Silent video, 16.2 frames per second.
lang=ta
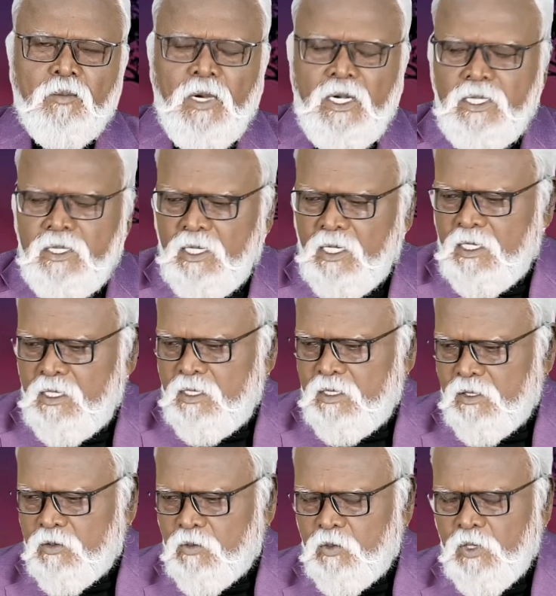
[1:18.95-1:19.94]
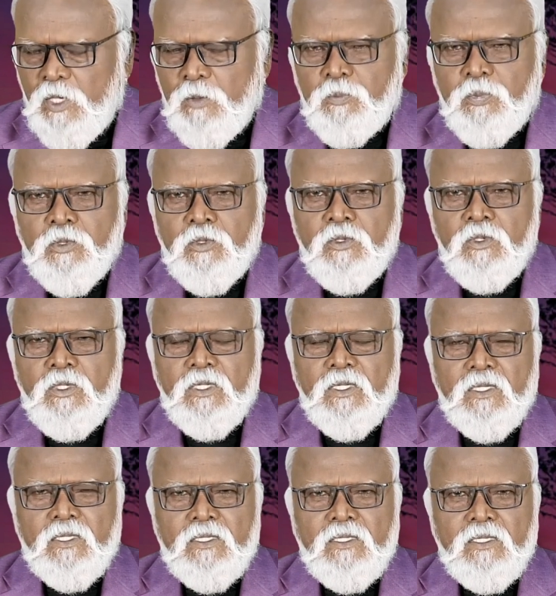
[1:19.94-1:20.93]
மனிதர்கள் இதற்குள்ளே புகுந்து
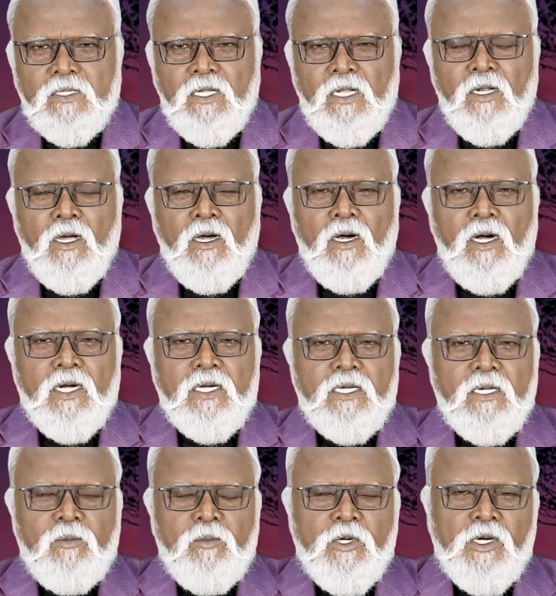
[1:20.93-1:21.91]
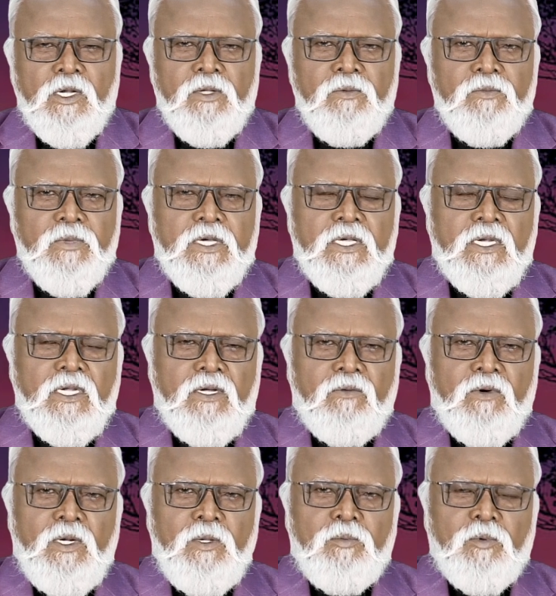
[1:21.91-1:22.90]
எல்லா அக்கிரமங்களையும் விக்கிரக
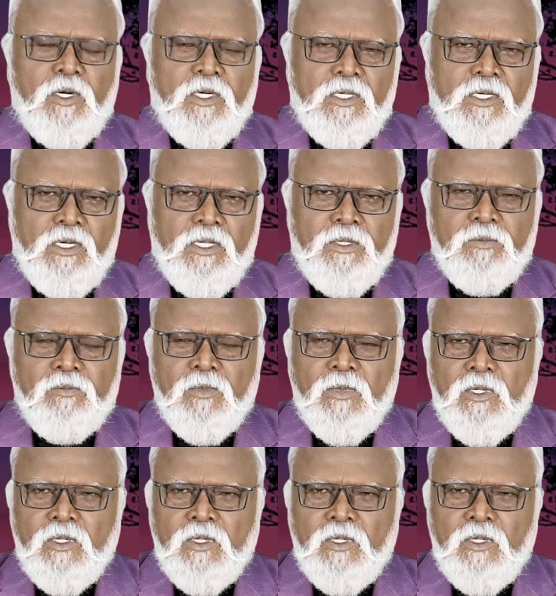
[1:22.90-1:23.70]
வழிபாடுகளையும்